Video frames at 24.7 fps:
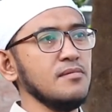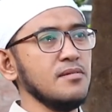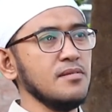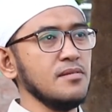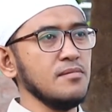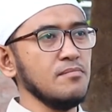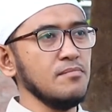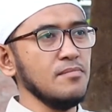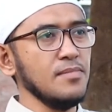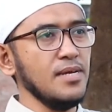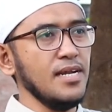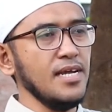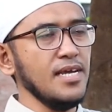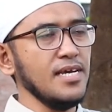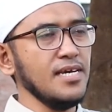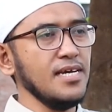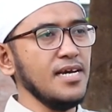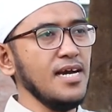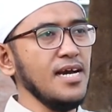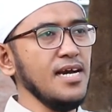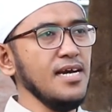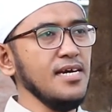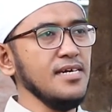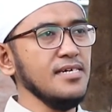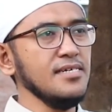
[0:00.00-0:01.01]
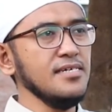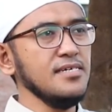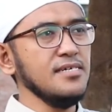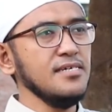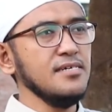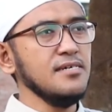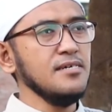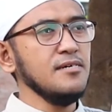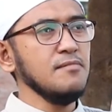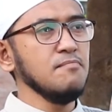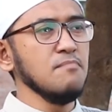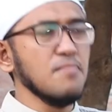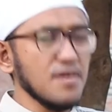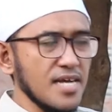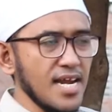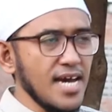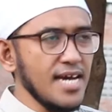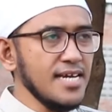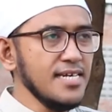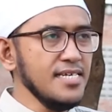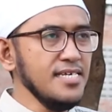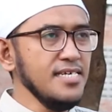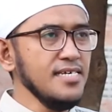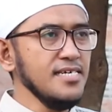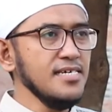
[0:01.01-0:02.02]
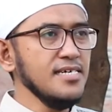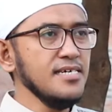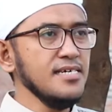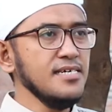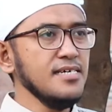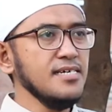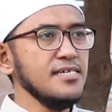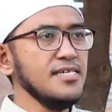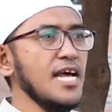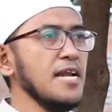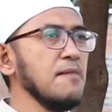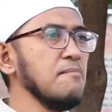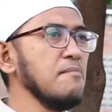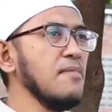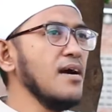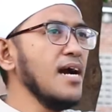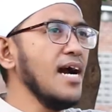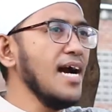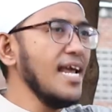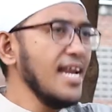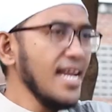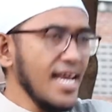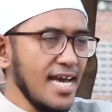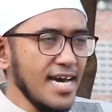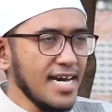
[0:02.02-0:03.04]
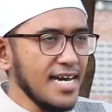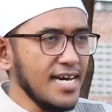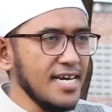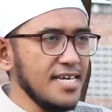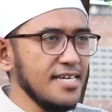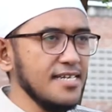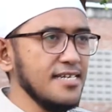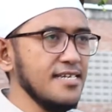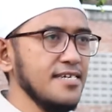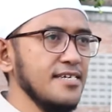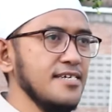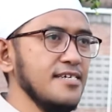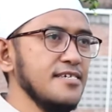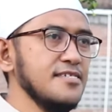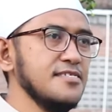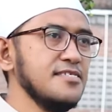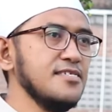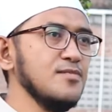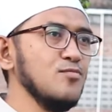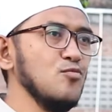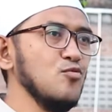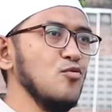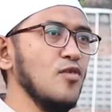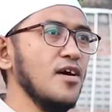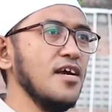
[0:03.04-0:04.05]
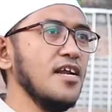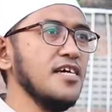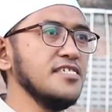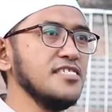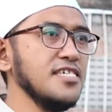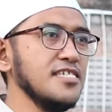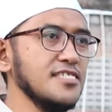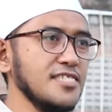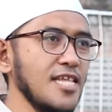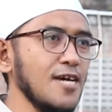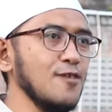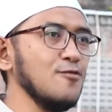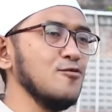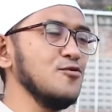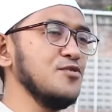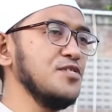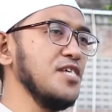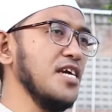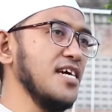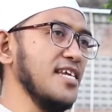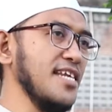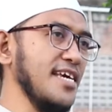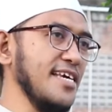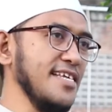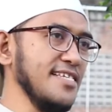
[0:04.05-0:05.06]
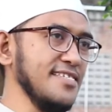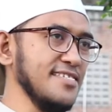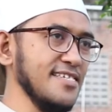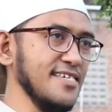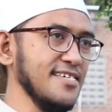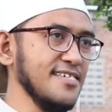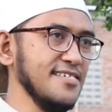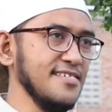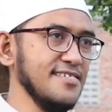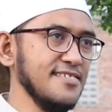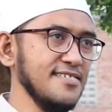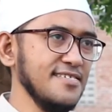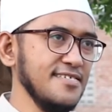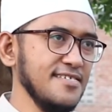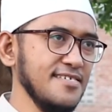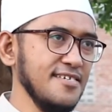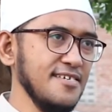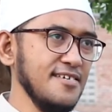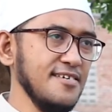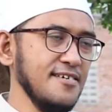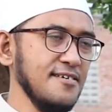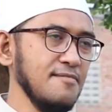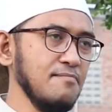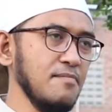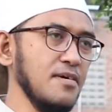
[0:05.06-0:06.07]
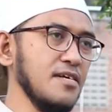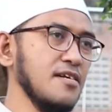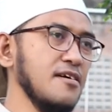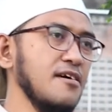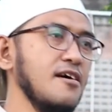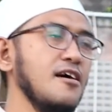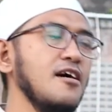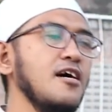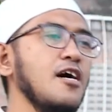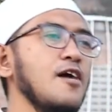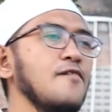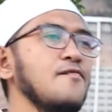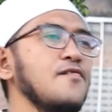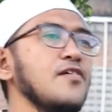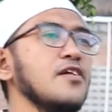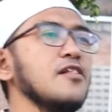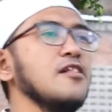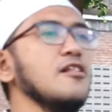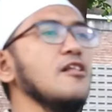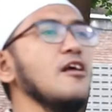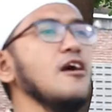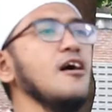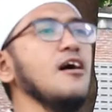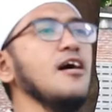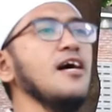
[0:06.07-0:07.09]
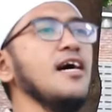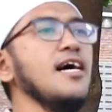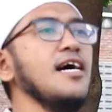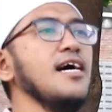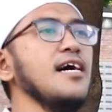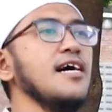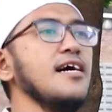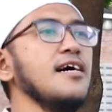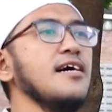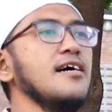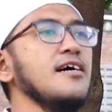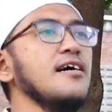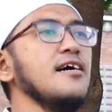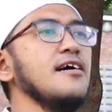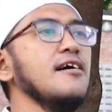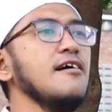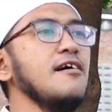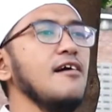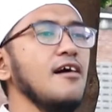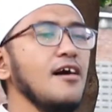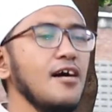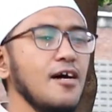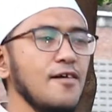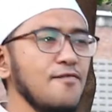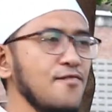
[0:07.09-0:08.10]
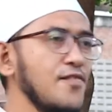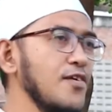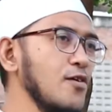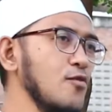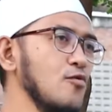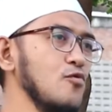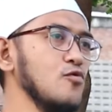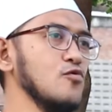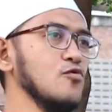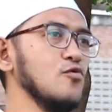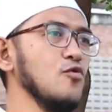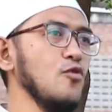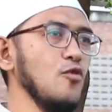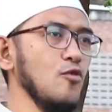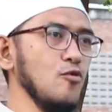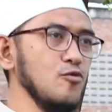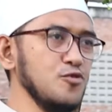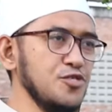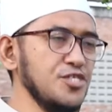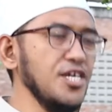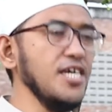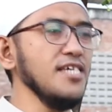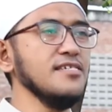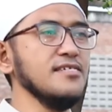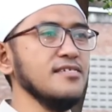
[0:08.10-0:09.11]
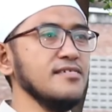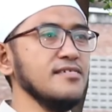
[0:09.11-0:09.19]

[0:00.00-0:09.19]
mereka berani dan mengalahkan semua rasa takut yang lainnya. Man khafallaha khafahu kullu syai'.